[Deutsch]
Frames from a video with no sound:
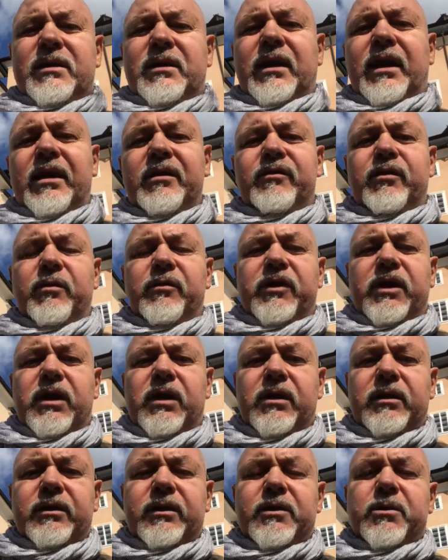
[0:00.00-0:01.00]

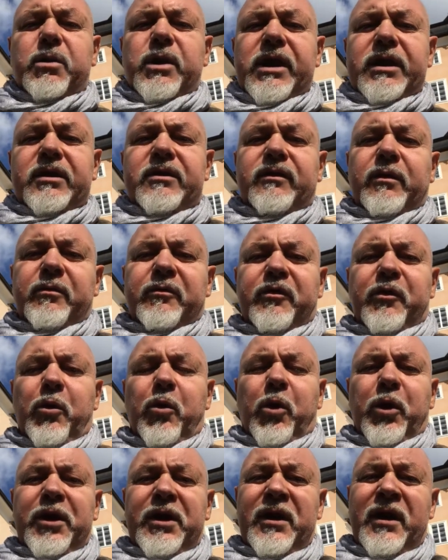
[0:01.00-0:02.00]
358
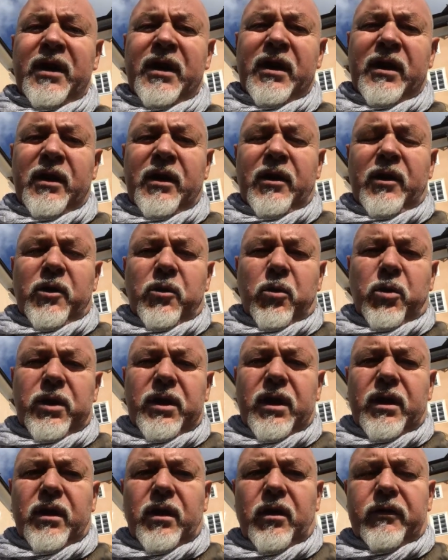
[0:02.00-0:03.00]
2159
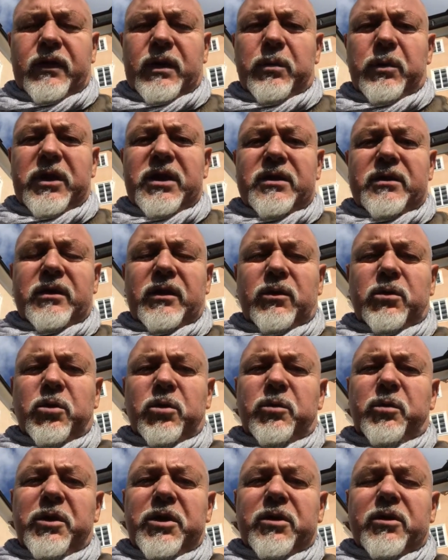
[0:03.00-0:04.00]
oder auf dem
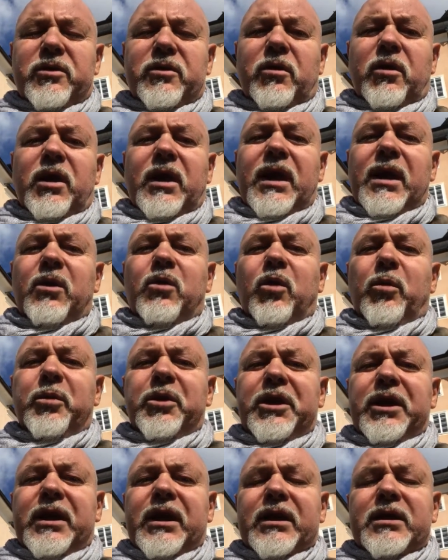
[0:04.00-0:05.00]
Institut
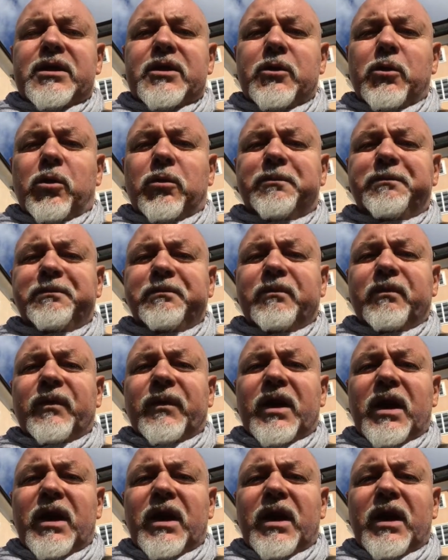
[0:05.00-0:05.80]
Online-Kommunikation.